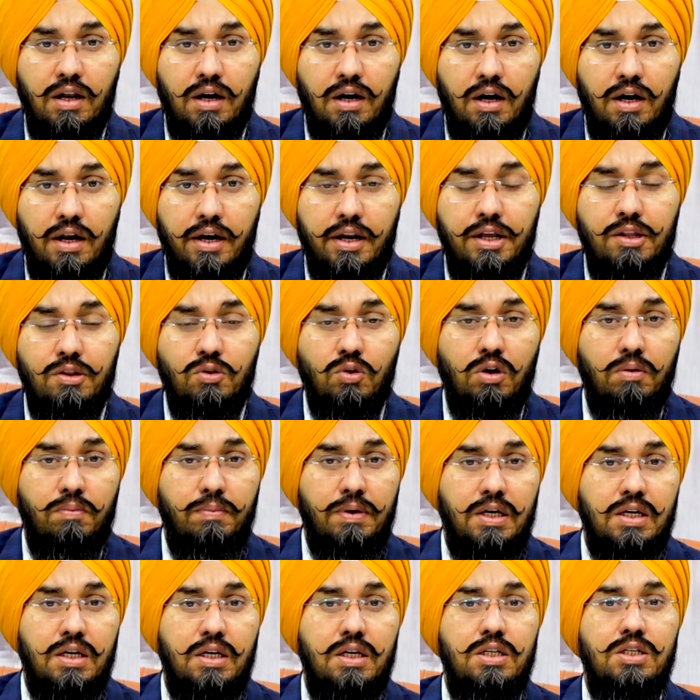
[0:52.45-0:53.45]
लगा रहे हैं तो
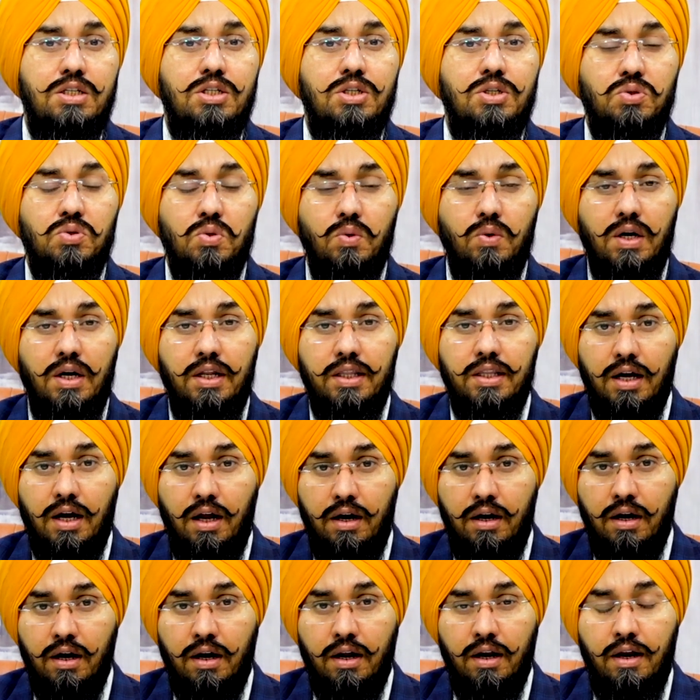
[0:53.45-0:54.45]
हमें किन चीज़ों का
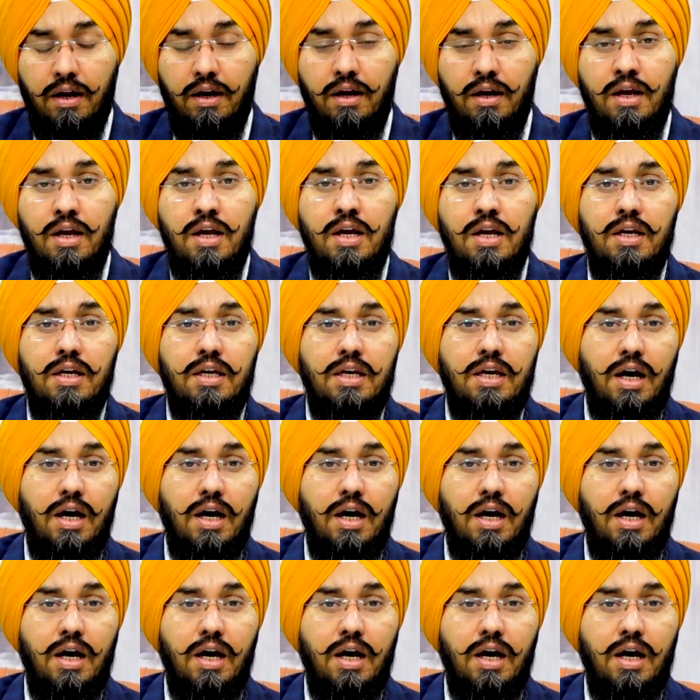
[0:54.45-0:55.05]
ध्यान रखना है